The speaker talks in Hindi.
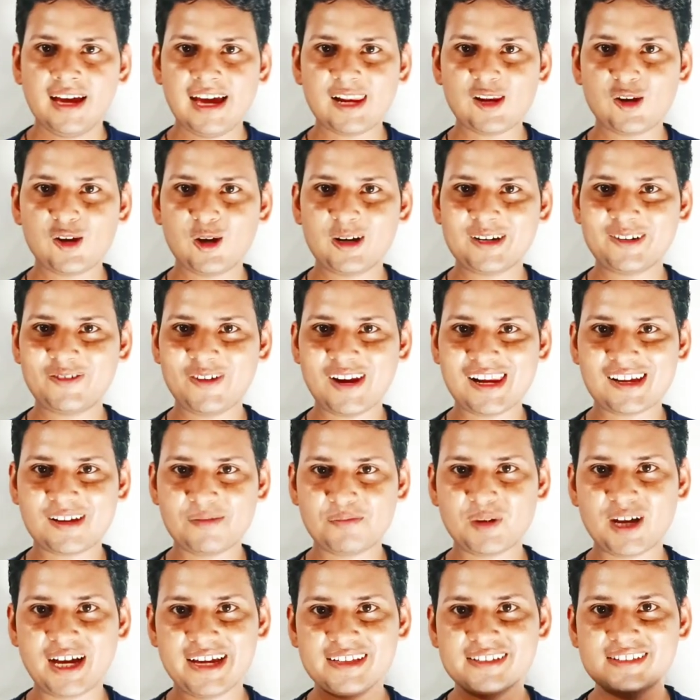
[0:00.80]
हेलो एंड
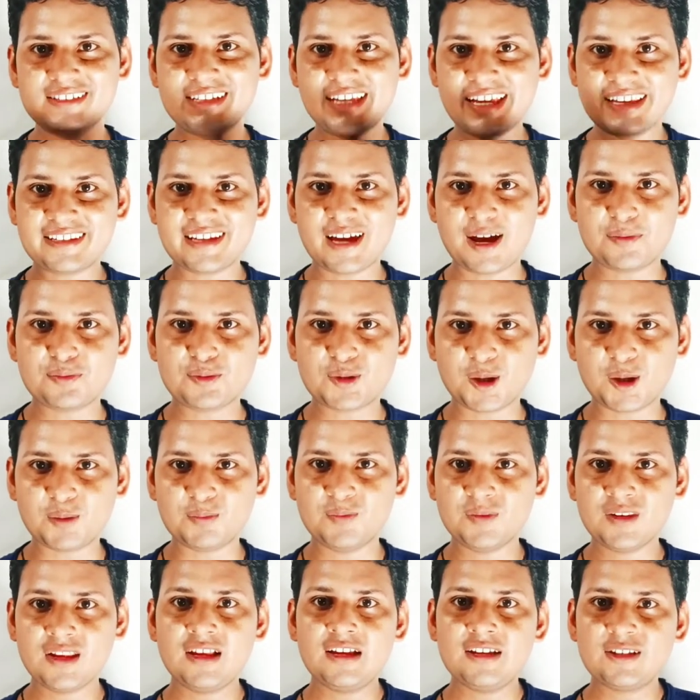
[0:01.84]
वेलकम गाइस कैसे आप
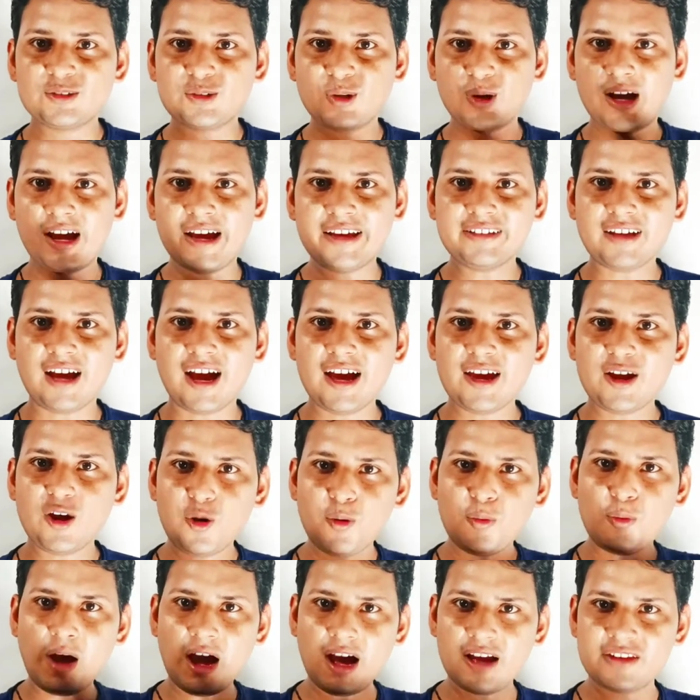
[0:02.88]
सब सो गाइस आई
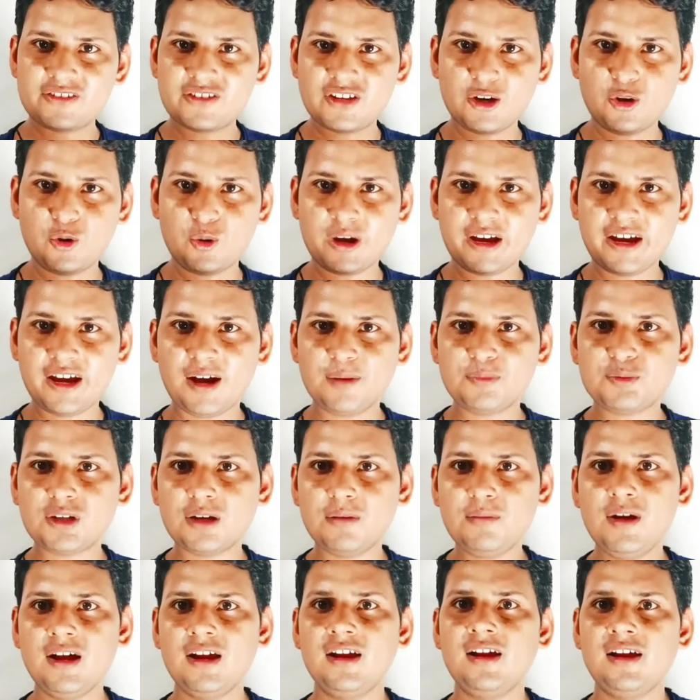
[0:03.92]
होप अच्छे होंगे आप
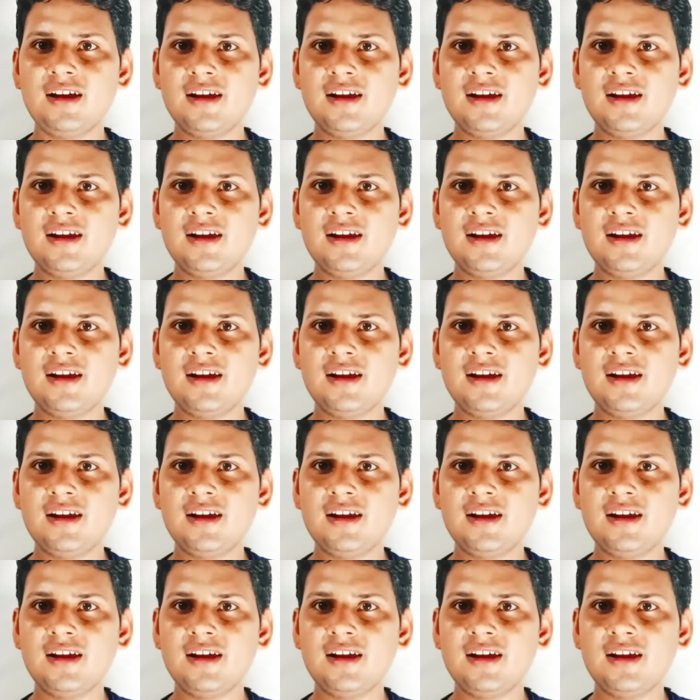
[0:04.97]
सब